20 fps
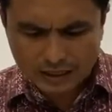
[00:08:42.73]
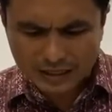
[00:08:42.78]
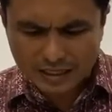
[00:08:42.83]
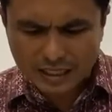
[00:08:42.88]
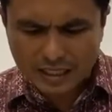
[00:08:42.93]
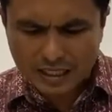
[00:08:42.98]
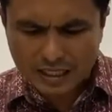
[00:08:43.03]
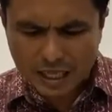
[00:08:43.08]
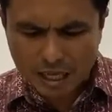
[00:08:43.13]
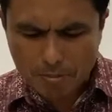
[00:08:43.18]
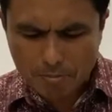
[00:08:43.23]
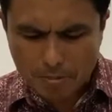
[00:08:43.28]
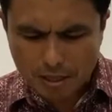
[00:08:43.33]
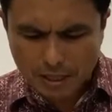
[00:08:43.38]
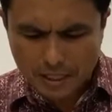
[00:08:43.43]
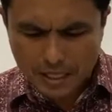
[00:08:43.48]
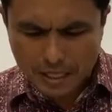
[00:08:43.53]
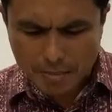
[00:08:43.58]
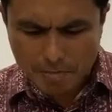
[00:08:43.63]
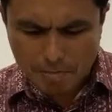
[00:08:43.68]
tidak
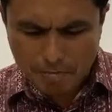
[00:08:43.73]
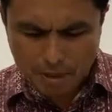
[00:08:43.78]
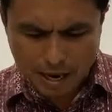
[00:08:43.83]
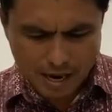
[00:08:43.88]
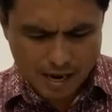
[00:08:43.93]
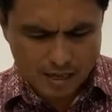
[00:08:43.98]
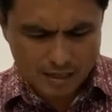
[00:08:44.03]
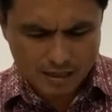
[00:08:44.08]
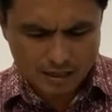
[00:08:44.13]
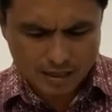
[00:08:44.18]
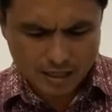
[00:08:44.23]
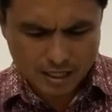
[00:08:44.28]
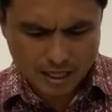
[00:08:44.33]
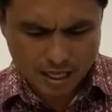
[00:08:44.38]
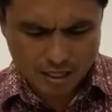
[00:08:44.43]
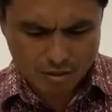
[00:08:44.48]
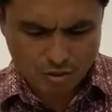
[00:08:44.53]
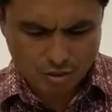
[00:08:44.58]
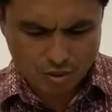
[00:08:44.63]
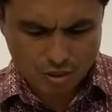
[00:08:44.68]
berimbang
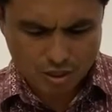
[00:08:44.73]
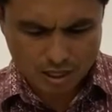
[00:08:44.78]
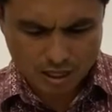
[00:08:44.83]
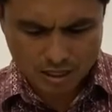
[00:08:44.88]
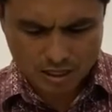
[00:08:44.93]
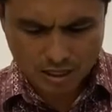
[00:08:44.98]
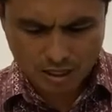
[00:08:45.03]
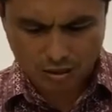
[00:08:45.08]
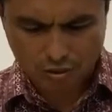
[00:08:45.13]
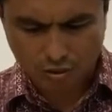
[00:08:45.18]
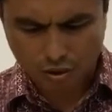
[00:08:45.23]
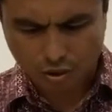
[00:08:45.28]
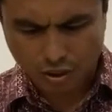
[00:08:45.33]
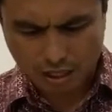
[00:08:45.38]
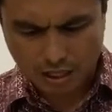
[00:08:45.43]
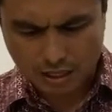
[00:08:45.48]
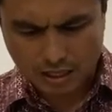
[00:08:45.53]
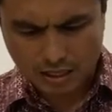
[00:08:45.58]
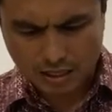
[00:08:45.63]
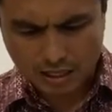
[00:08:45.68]
dengan dosa satu
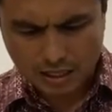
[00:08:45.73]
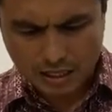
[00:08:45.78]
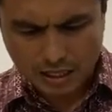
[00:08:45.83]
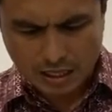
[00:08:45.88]
orang